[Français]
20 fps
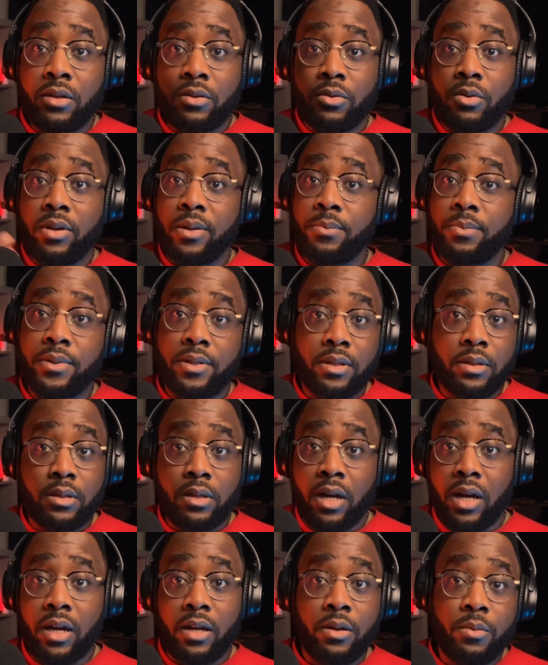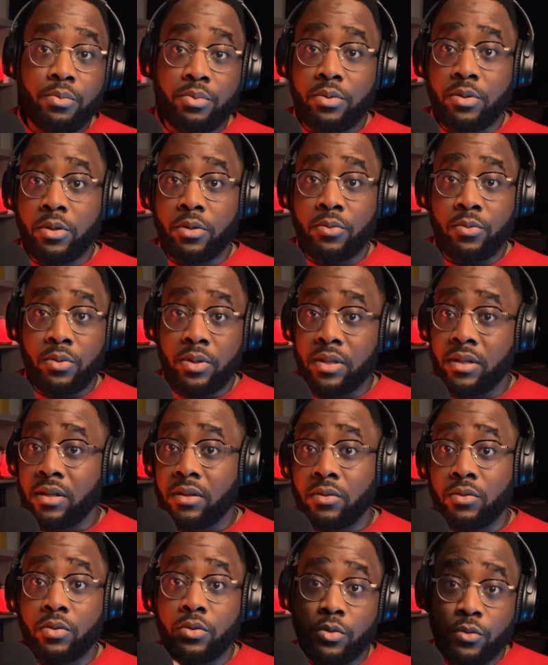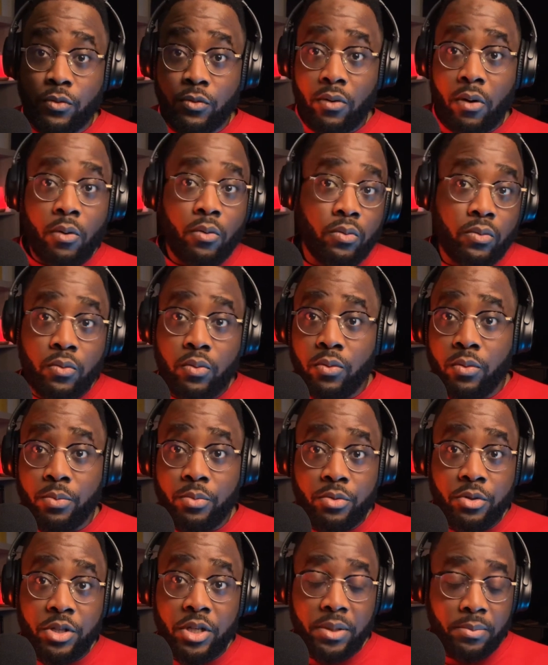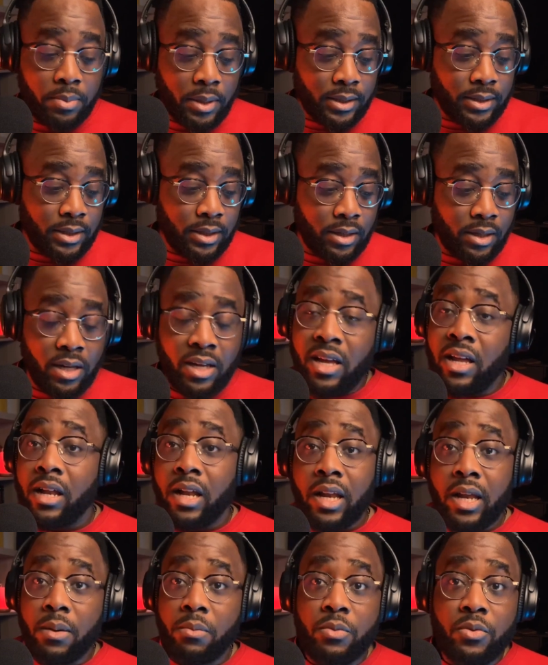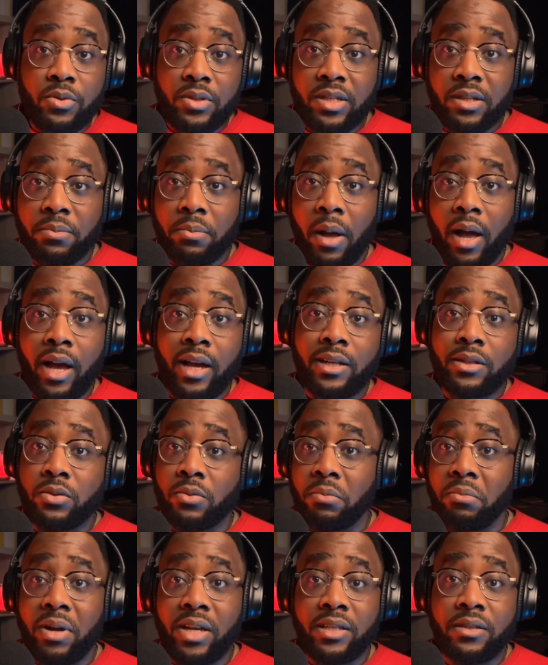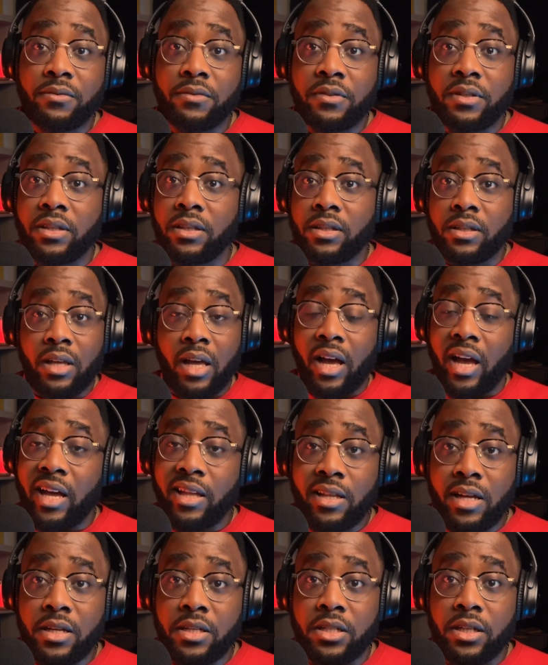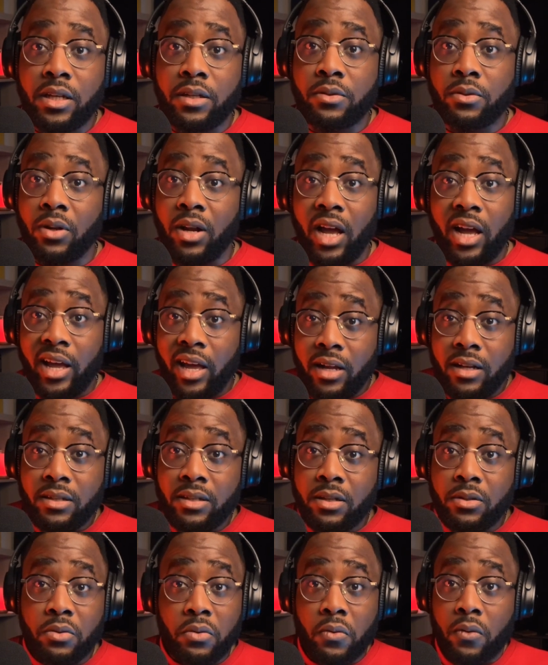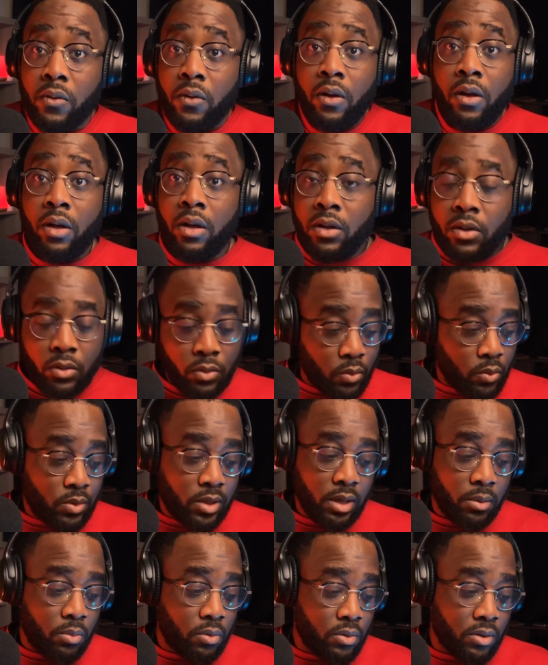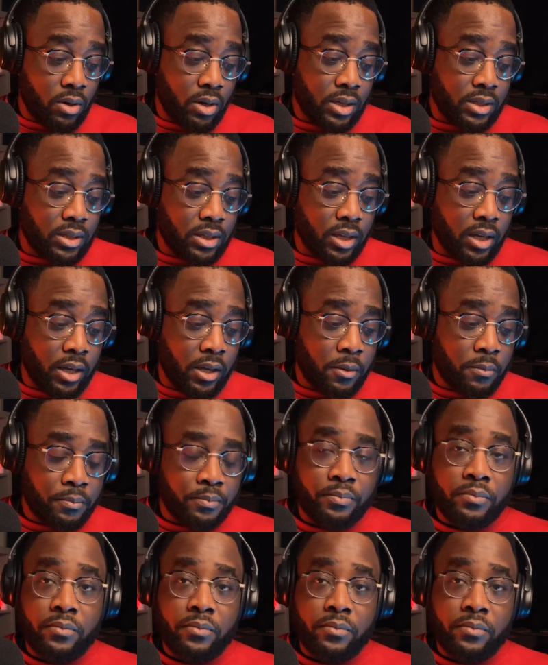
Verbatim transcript: De l'épisode 1 à l'épisode 8, tu vois où tout le budget est passé. Les musiques, pareil, sont magnifiques. Il n'y a rien à dire sur la réalisation. Tout est beau dans la série.